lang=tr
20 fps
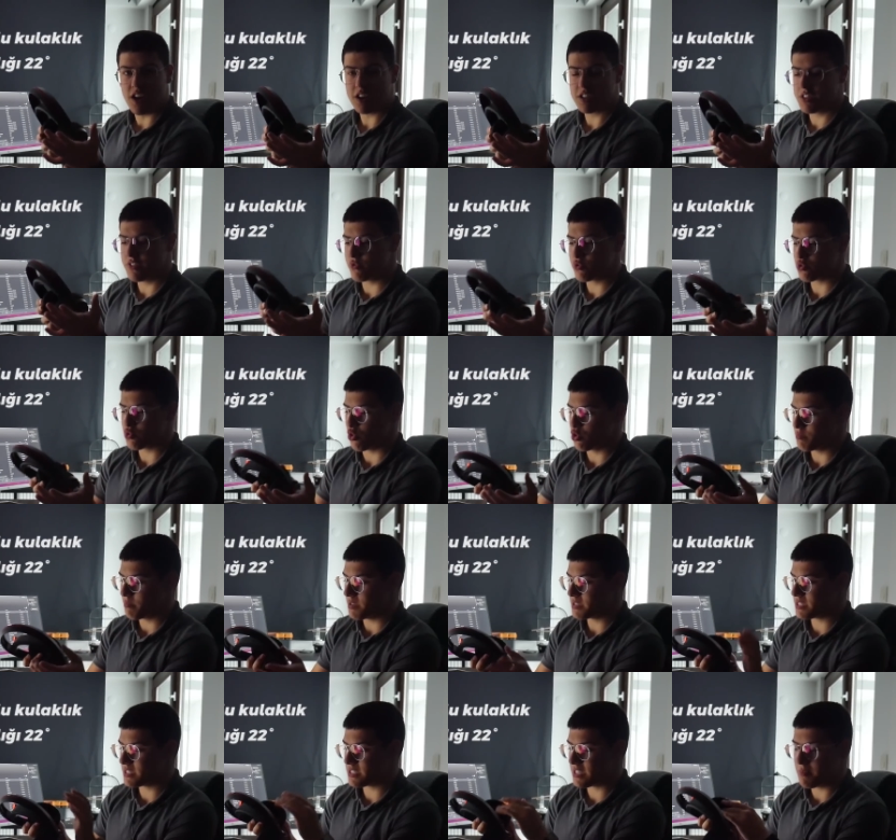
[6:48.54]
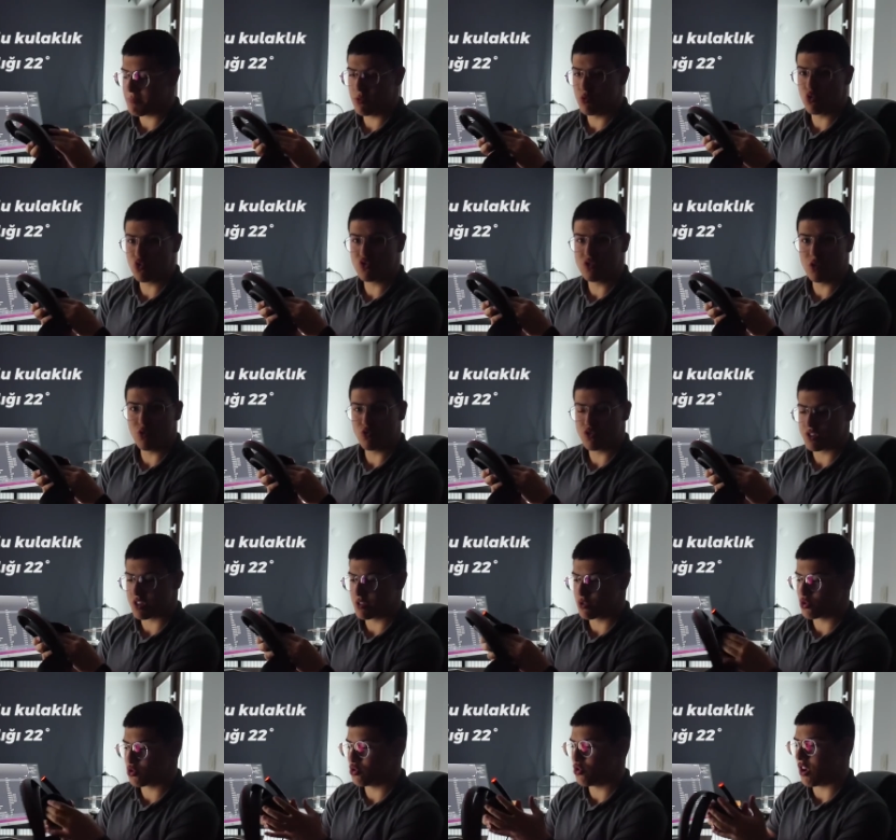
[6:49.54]
aktif soğutma sistemi %100
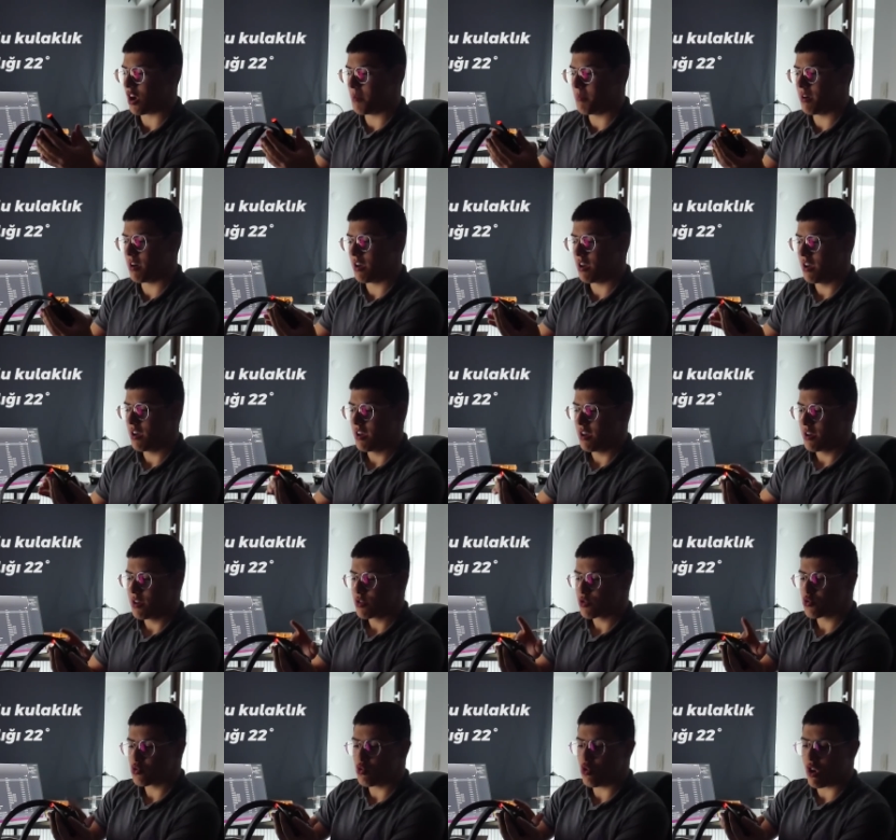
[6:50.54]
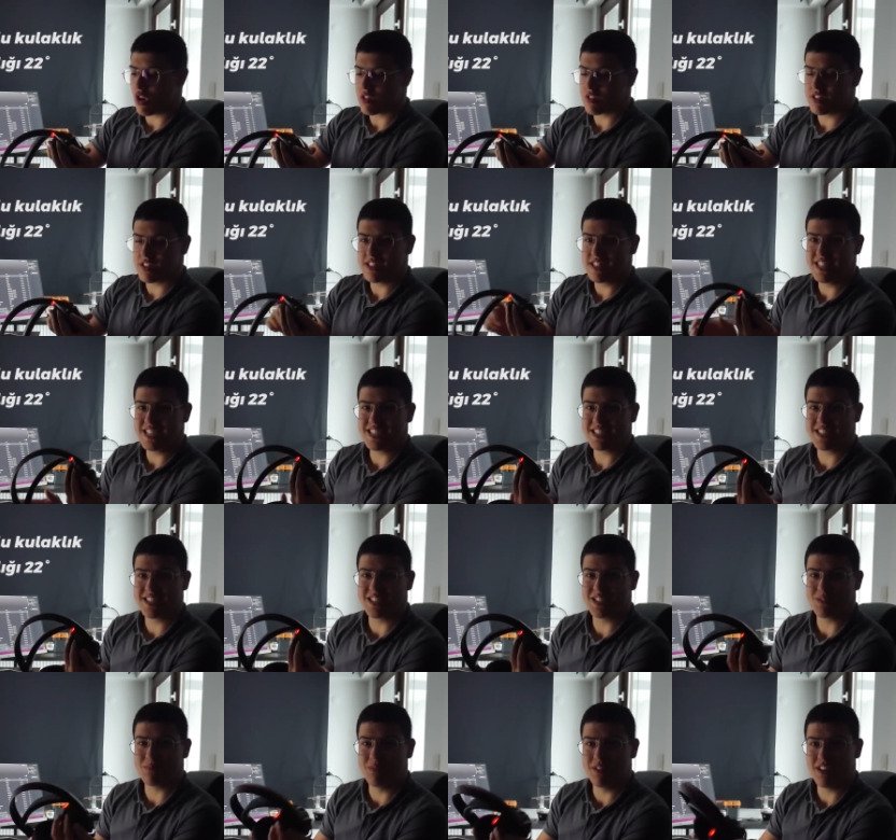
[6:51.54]
çalışıyor ama kulaklığın dış
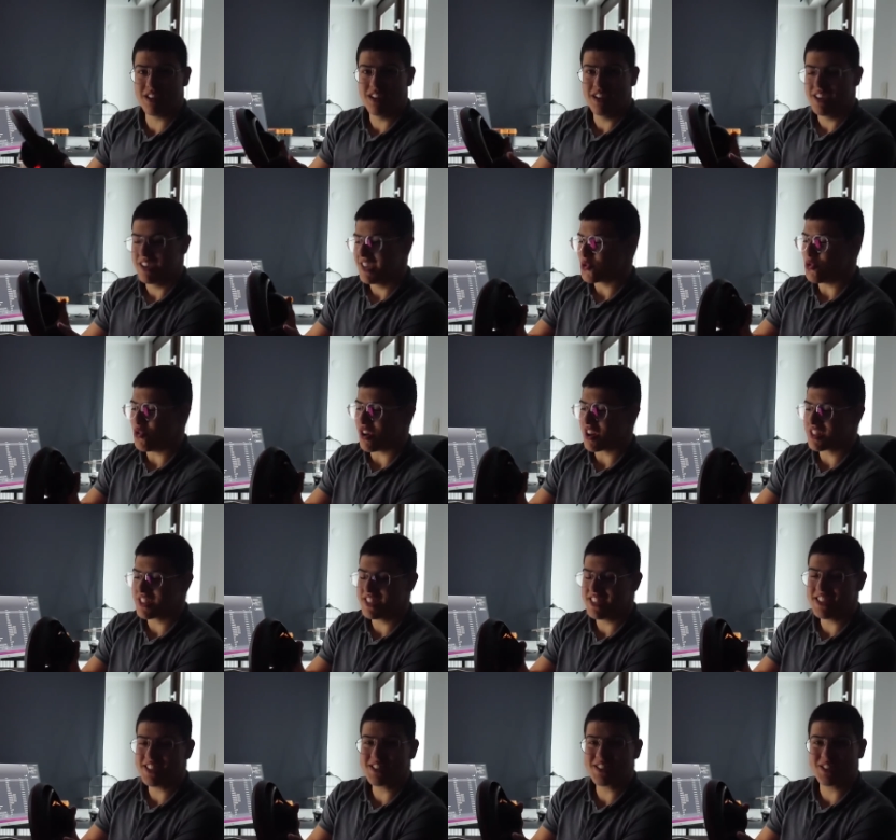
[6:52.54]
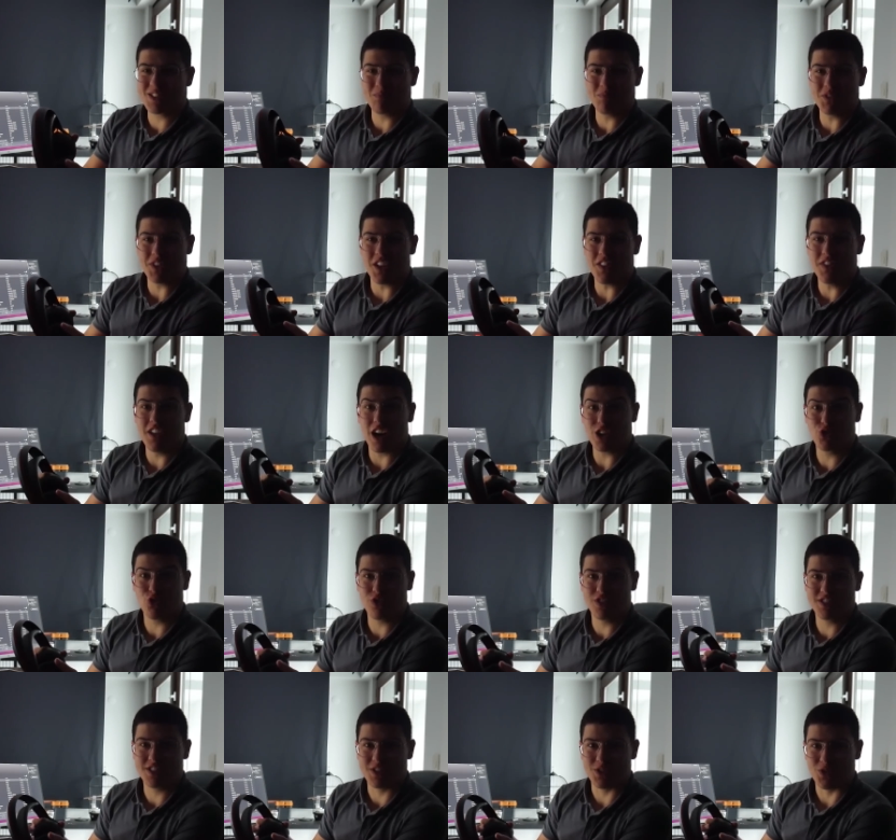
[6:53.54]
kısmı kulaklığın iç kısmından daha
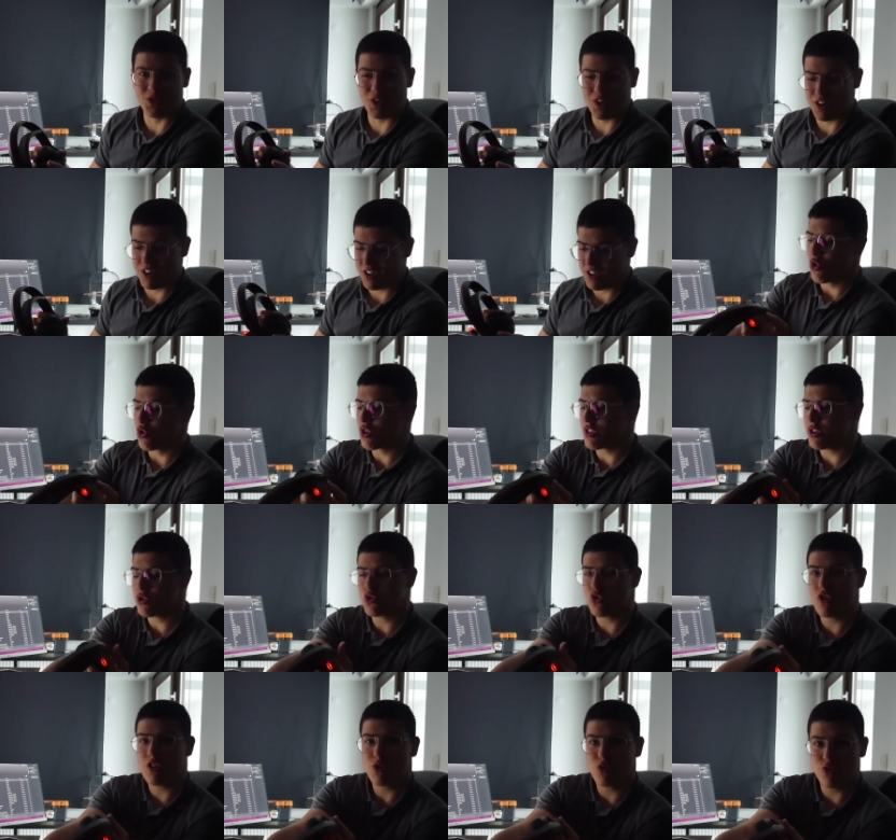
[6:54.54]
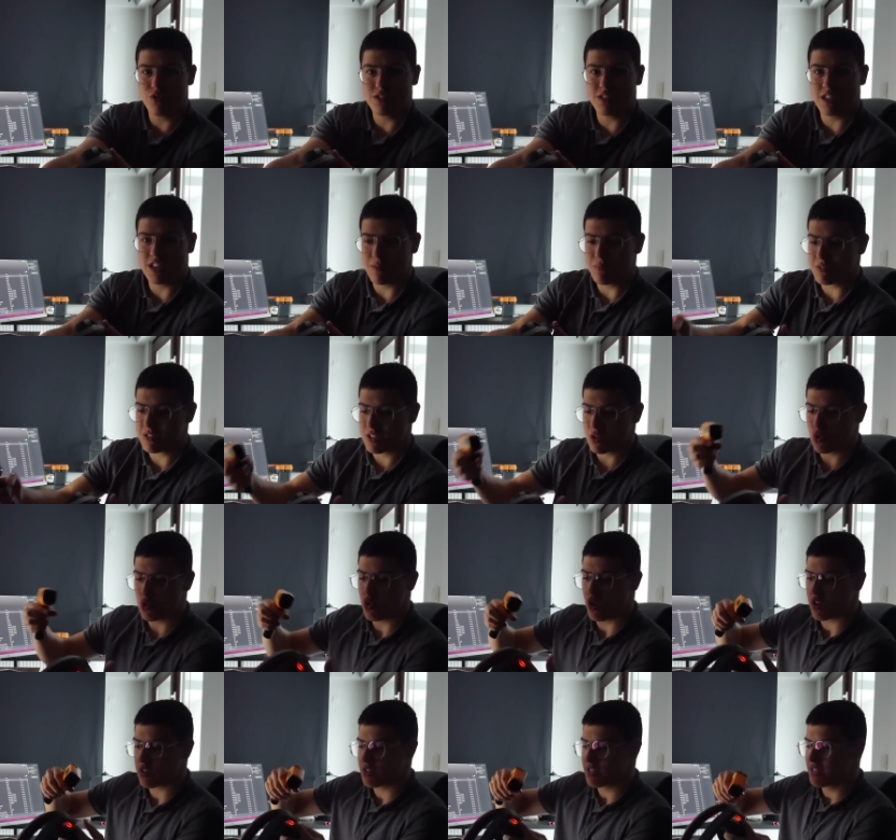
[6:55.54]
çok ısınıyor. Onu da şöyle göstereyim size
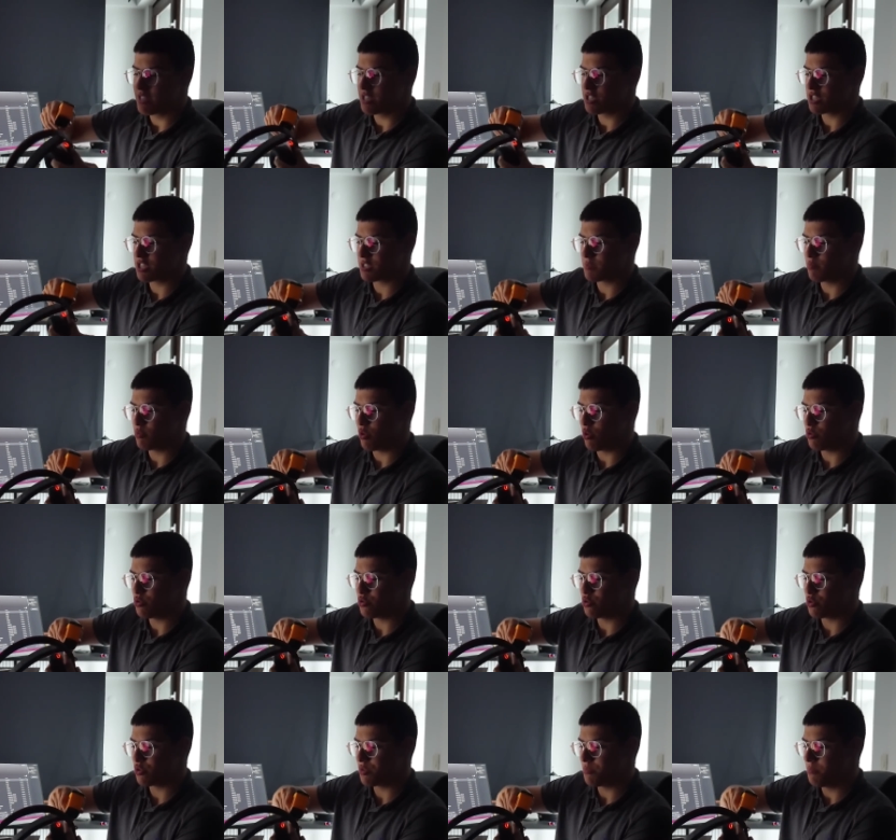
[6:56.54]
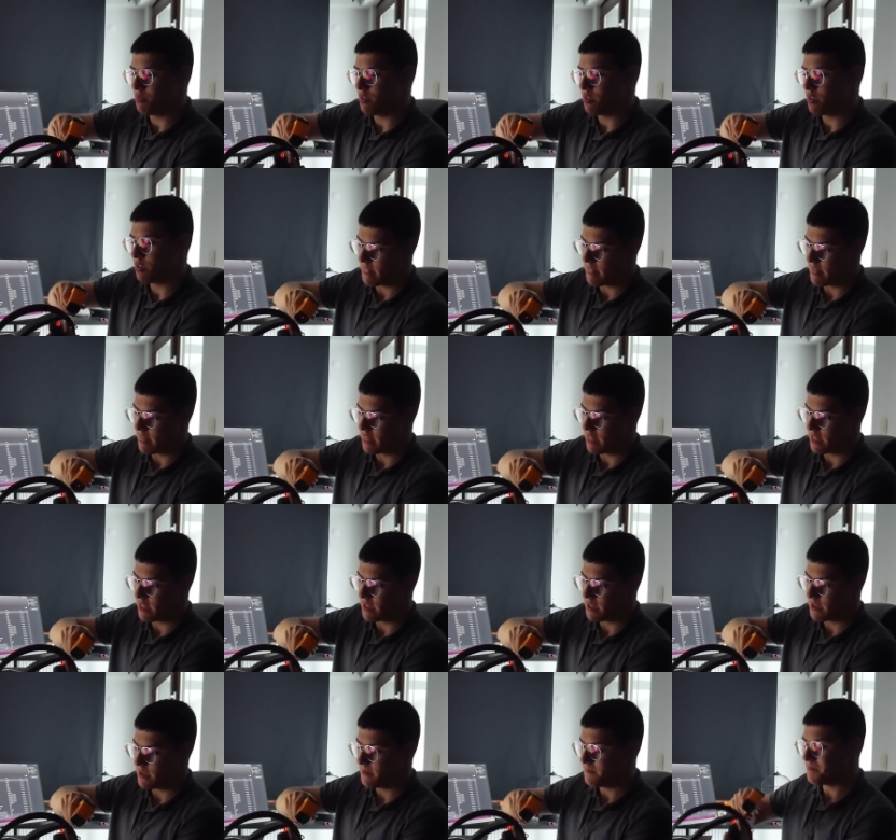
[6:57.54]
kulaklığın dış kısmını ölçüyorum.
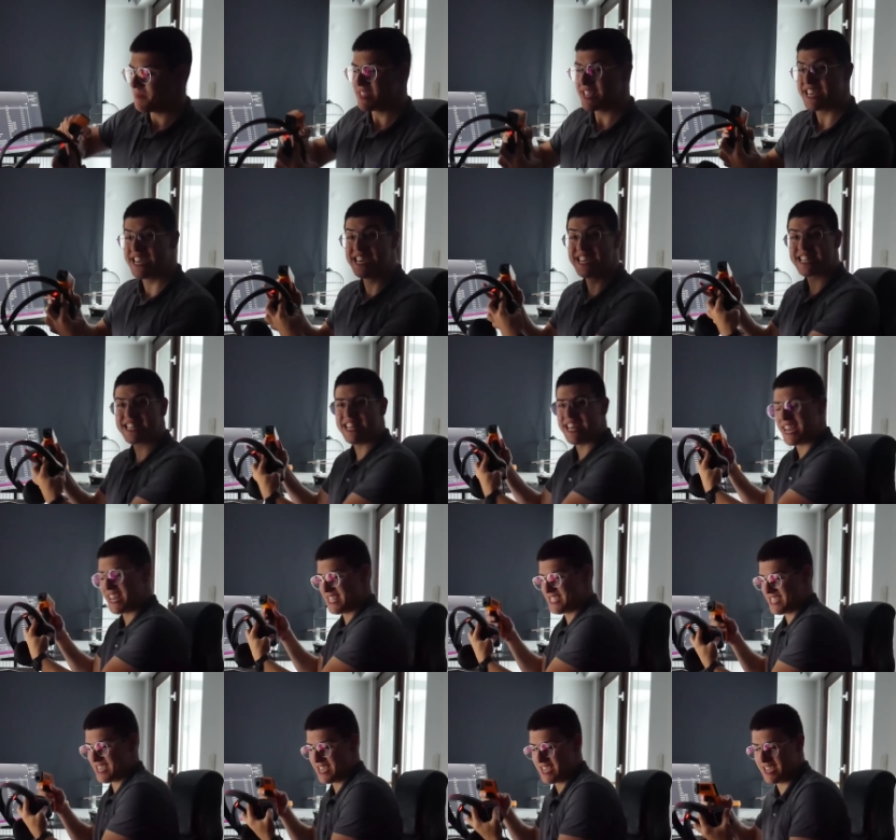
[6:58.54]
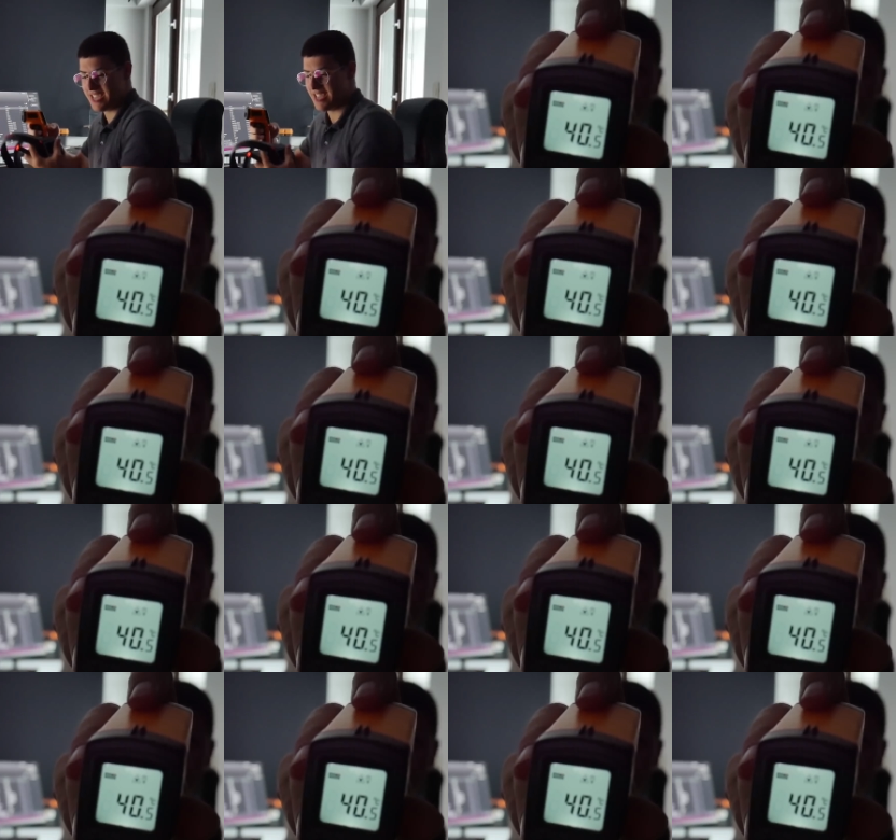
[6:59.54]
40 derece.